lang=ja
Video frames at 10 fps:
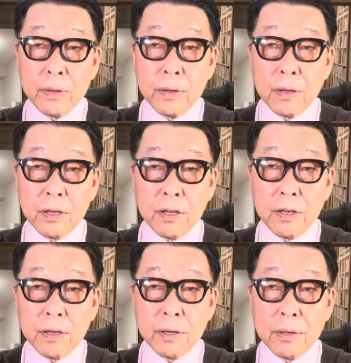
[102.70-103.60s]

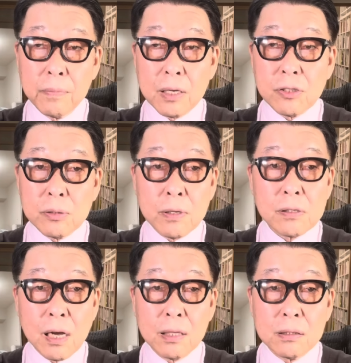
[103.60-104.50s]
えー、ますま
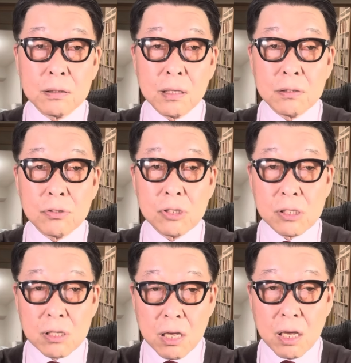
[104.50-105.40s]
す発達
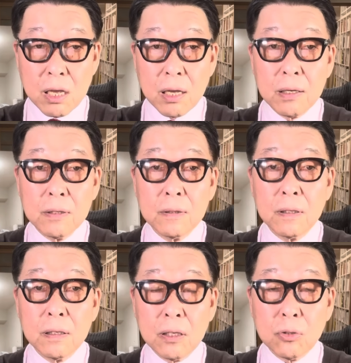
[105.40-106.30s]
して、
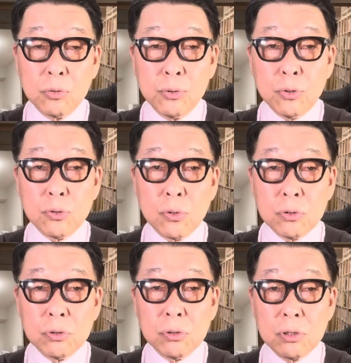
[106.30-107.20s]
なんと風
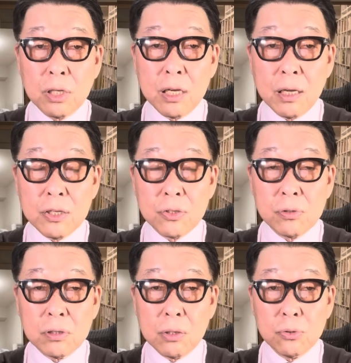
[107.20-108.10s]
速、最大
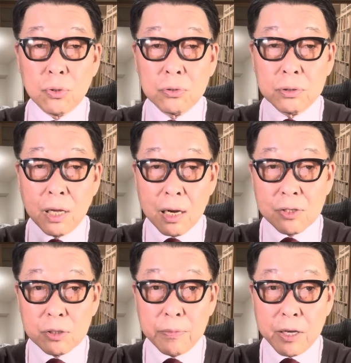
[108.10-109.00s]
瞬間風速
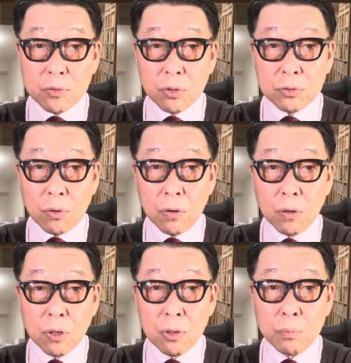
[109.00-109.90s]
70メートルの
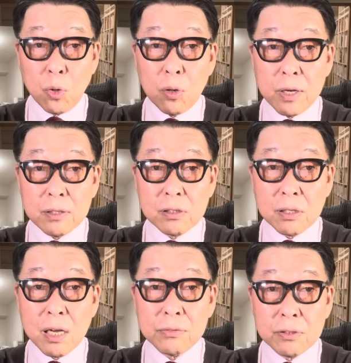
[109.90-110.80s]
猛烈
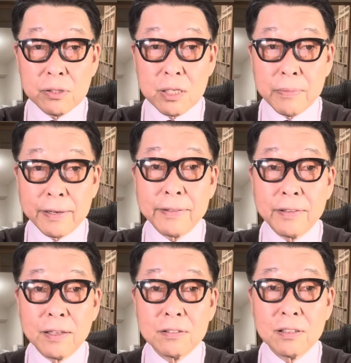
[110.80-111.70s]
台風に今なっ
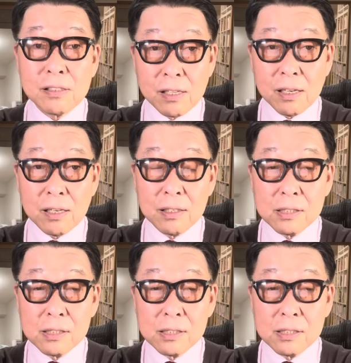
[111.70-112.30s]
てるんですね。